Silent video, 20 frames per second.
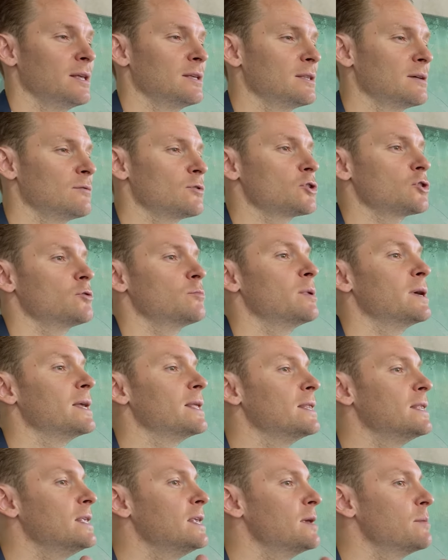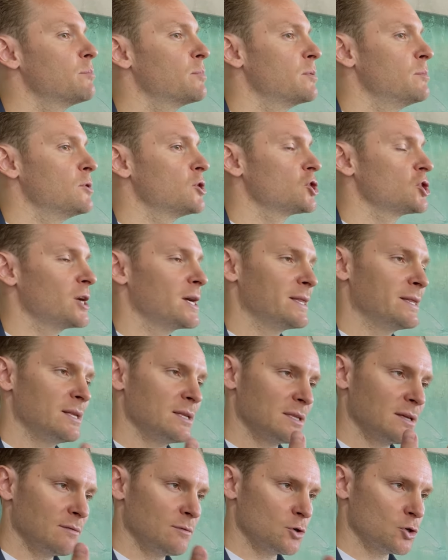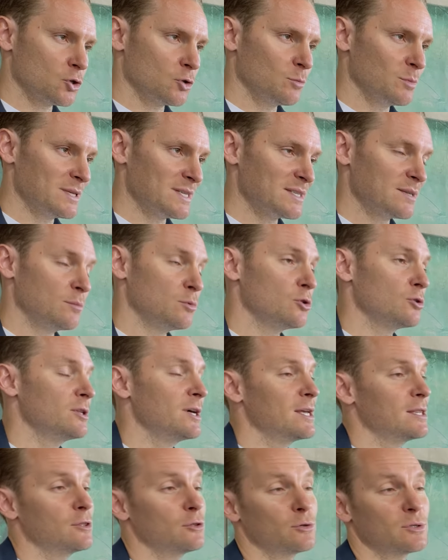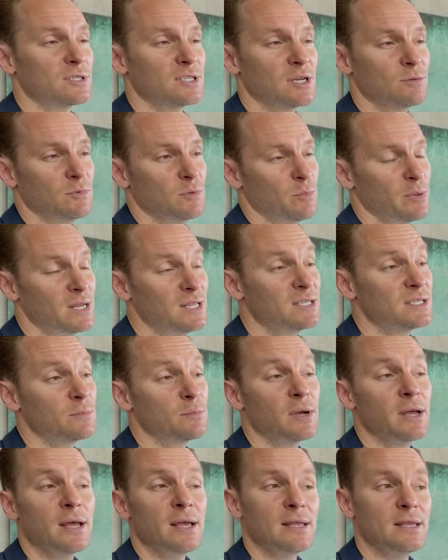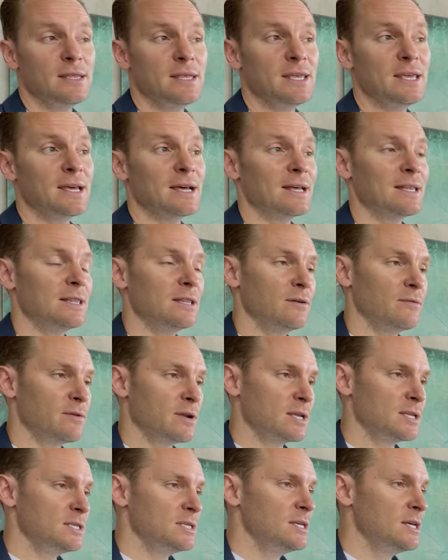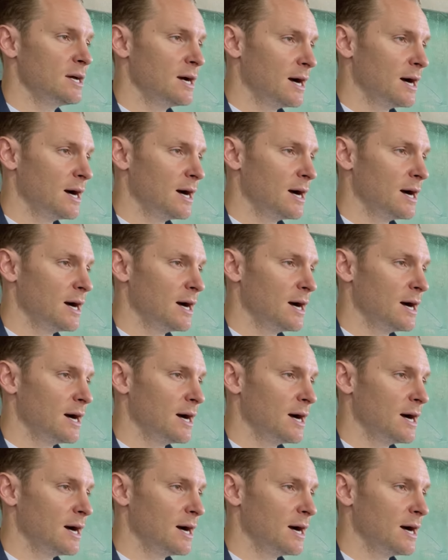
для того, чтобы не помешать, для того, чтобы соблюдать тот самый принцип «не навреди,